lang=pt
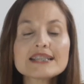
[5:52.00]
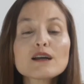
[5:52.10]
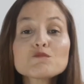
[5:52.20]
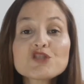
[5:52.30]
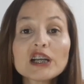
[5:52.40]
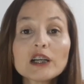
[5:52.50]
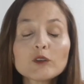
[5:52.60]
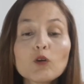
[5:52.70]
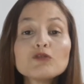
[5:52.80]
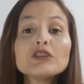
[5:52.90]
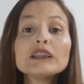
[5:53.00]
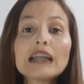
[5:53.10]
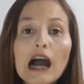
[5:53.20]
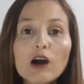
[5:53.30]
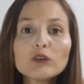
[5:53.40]
Estamos chegando ao
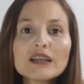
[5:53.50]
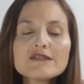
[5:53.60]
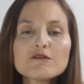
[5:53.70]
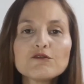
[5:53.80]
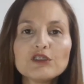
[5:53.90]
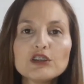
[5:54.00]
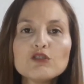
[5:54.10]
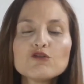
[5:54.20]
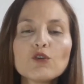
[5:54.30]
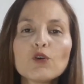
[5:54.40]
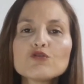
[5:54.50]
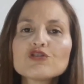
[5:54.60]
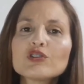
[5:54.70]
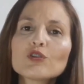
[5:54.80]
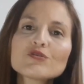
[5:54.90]
final desse vídeo,
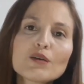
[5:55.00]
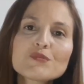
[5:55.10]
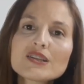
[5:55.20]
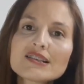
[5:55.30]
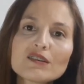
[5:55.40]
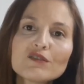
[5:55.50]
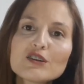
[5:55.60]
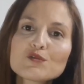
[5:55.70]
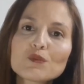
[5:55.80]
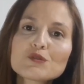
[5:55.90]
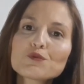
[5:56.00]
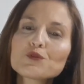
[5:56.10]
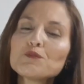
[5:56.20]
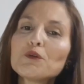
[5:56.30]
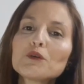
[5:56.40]
onde trouxemos dessa vez um
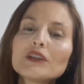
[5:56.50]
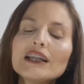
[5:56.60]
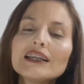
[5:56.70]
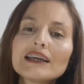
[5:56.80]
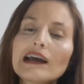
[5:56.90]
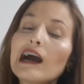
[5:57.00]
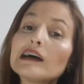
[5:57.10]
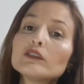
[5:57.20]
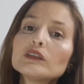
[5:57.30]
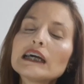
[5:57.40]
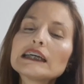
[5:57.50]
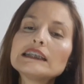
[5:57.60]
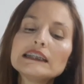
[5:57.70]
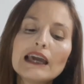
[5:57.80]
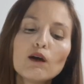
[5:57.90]
assunto um pouco delicado, né?
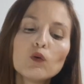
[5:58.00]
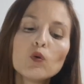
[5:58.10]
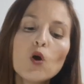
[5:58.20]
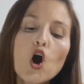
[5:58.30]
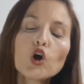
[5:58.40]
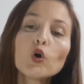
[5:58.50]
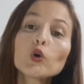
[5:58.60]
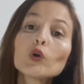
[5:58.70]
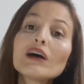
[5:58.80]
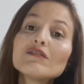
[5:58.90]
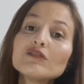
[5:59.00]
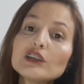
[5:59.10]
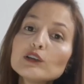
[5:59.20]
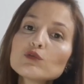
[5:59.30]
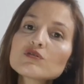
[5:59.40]
Que é o
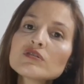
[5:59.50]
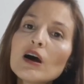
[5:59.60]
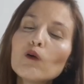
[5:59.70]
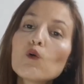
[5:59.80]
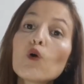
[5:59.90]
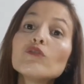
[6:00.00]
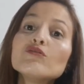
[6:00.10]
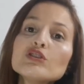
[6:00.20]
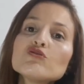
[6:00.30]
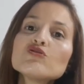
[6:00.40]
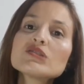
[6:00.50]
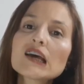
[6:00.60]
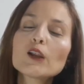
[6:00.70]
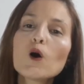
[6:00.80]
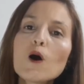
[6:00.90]
coronavírus, o
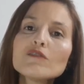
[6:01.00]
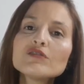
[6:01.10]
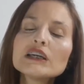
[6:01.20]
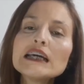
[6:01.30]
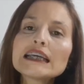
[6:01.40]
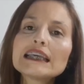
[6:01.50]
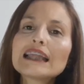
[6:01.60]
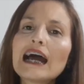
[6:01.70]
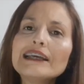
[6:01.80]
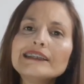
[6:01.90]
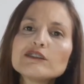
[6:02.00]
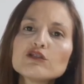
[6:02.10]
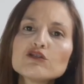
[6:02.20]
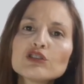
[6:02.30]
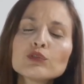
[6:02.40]
Covid-19, que está aí
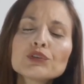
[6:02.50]
atingindo